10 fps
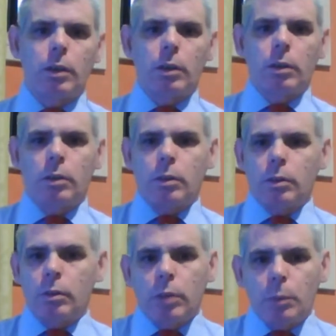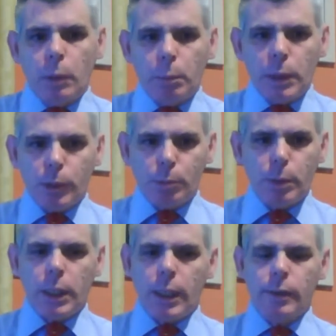eh, le mie prime
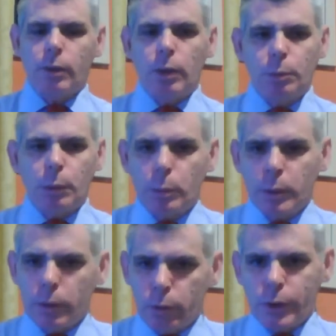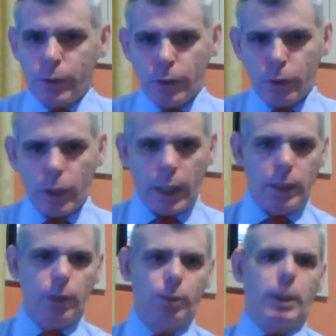esperienze con le mie prime rivoluzioni
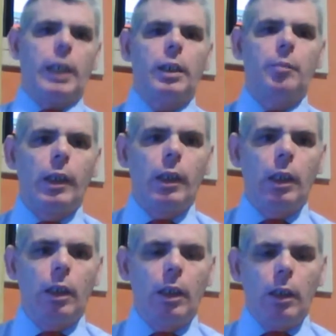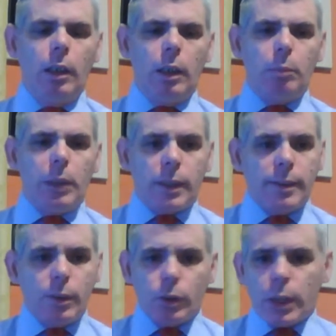solari e lunari. Ebbene, che
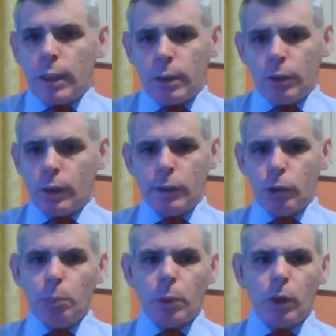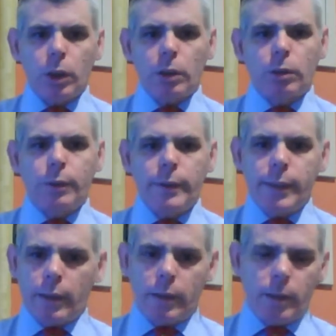siano tanti o che siano pochi, questi
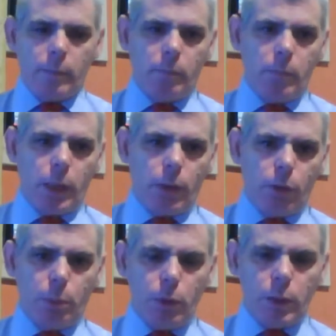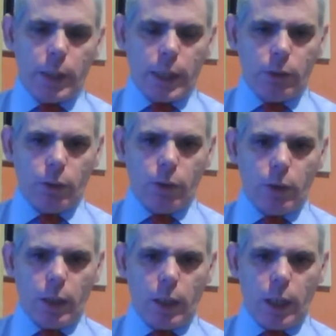anni mi hanno
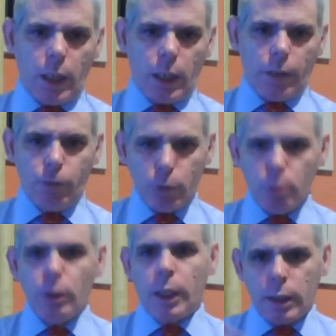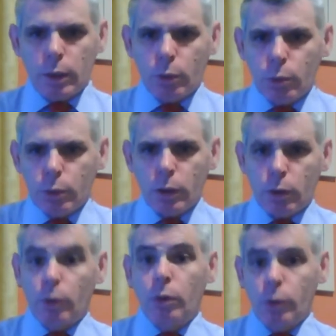portato a formulare alcune
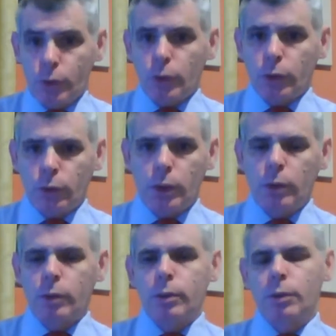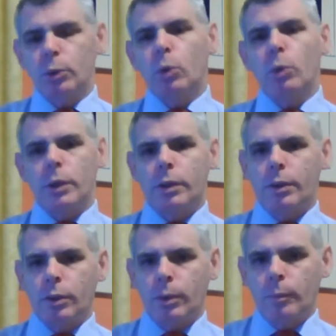conclusioni su
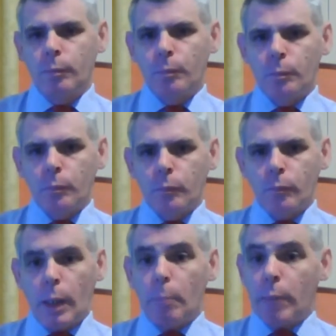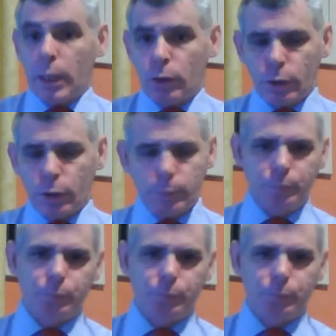questo metodo.